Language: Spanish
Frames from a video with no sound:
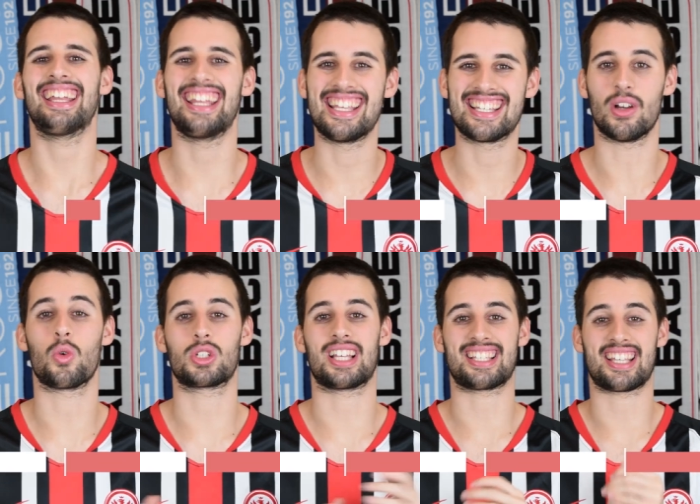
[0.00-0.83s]
Y si te
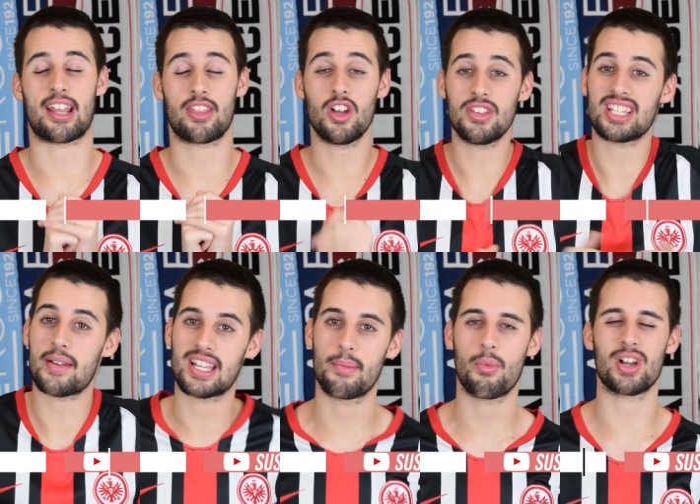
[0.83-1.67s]
gusta esta sección, ya
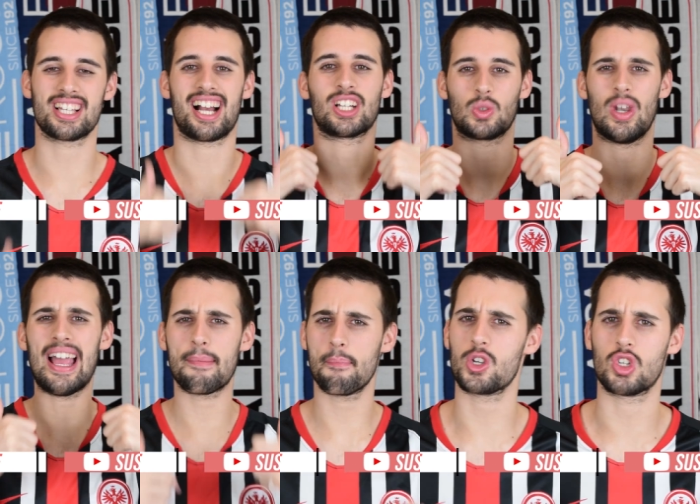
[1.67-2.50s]
sabes que puedes dejar tu
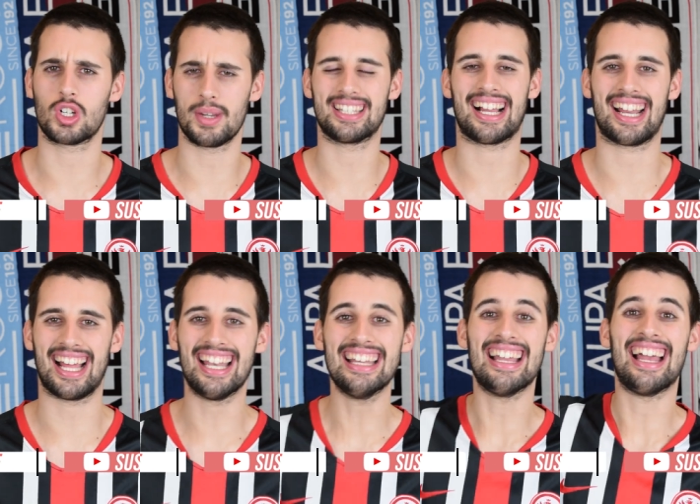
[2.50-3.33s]
like, puedes suscribirte al
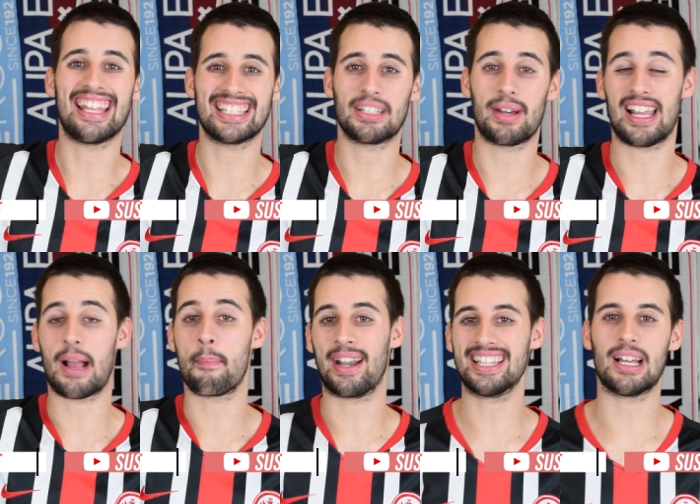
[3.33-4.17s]
canal y activar la
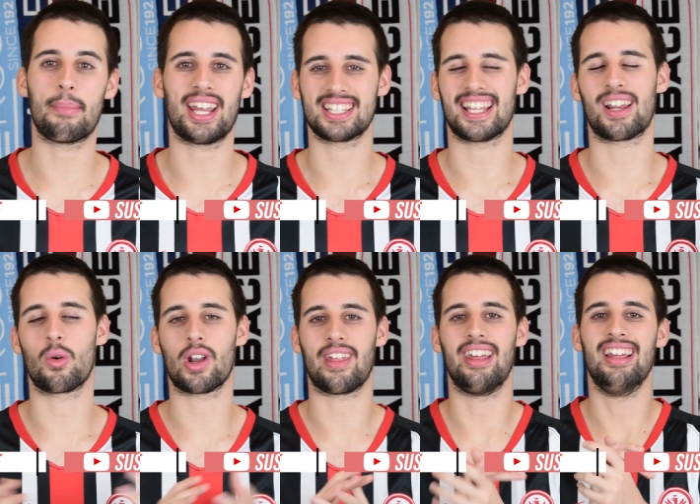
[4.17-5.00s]
campanita para que te
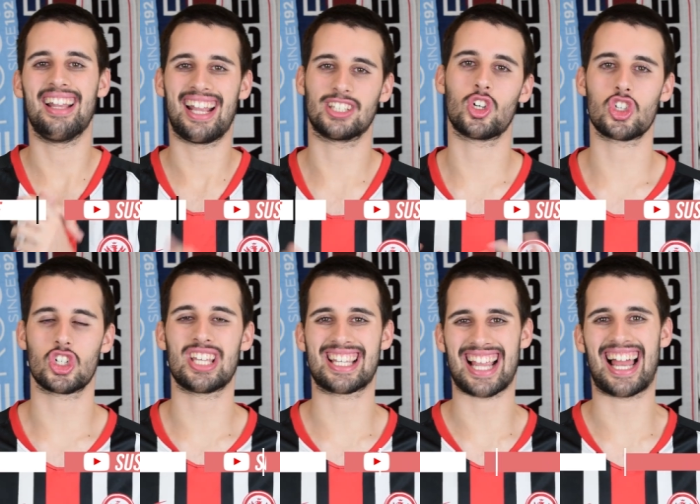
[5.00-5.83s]
recuerde que todos
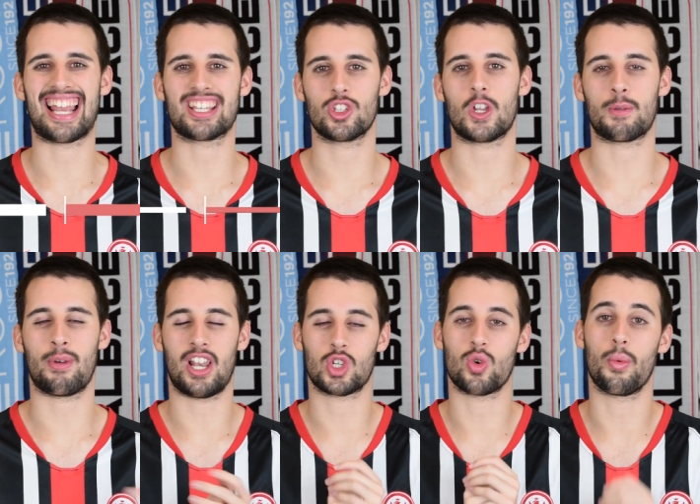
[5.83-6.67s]
los días a las 7 de la
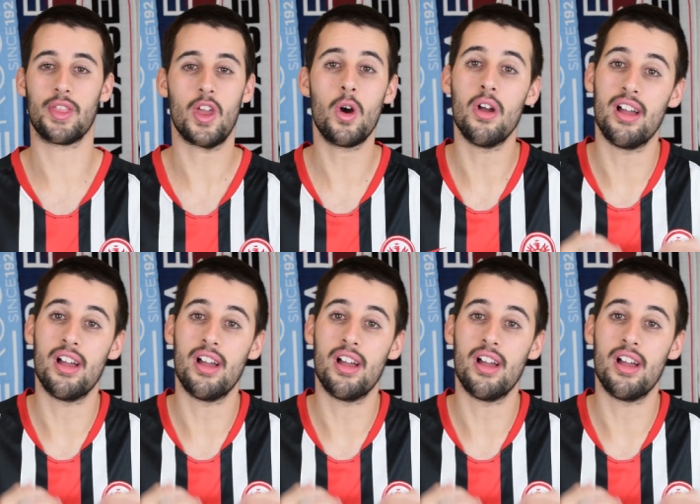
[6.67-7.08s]
española subo vídeo.